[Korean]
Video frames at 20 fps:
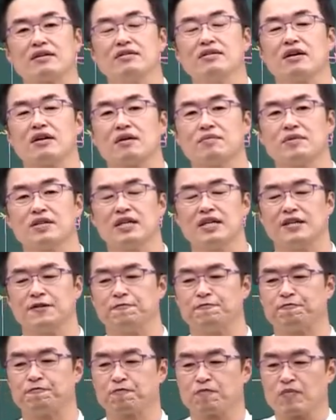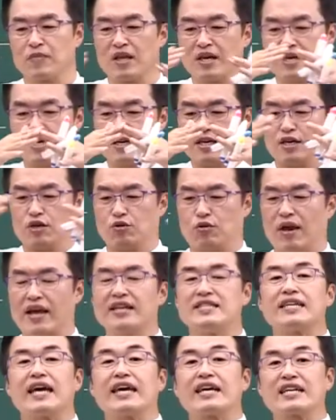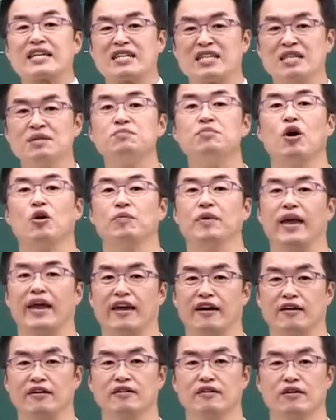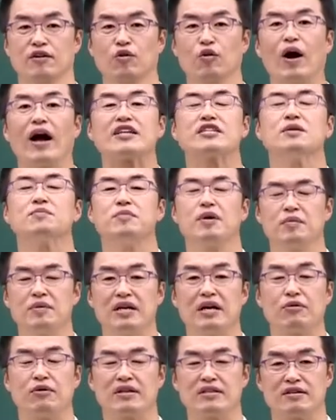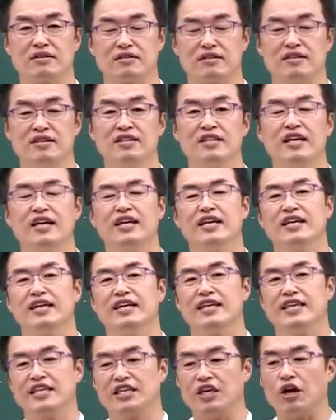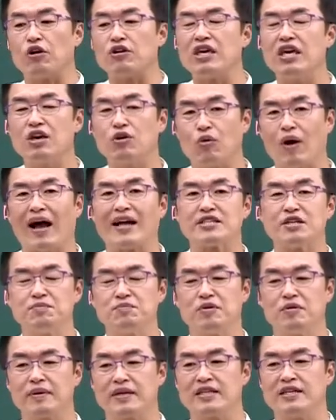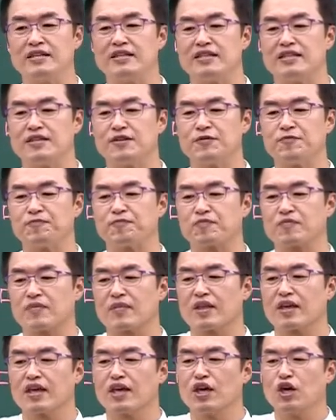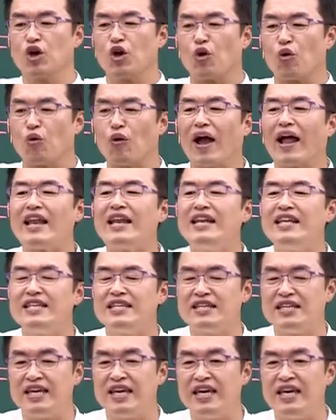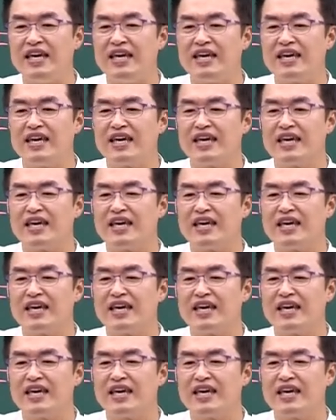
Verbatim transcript: 건 여러분들 굉장히 큰 법이에요 과전법이라고 하는 것은 여기 과전법에는 관리들이